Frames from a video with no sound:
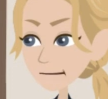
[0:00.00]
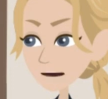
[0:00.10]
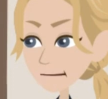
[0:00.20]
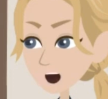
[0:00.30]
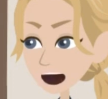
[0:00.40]

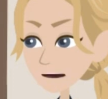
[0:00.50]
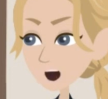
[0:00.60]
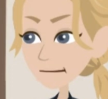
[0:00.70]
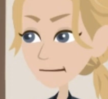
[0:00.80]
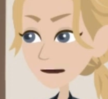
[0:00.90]
意外に
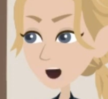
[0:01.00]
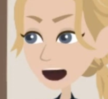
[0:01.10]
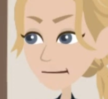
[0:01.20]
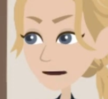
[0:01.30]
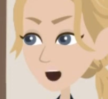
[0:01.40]
思うかも
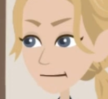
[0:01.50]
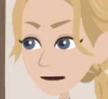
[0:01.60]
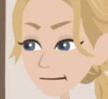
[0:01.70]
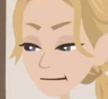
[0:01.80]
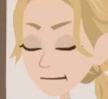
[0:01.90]
しれませ
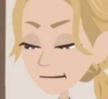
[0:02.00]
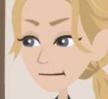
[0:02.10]
んが、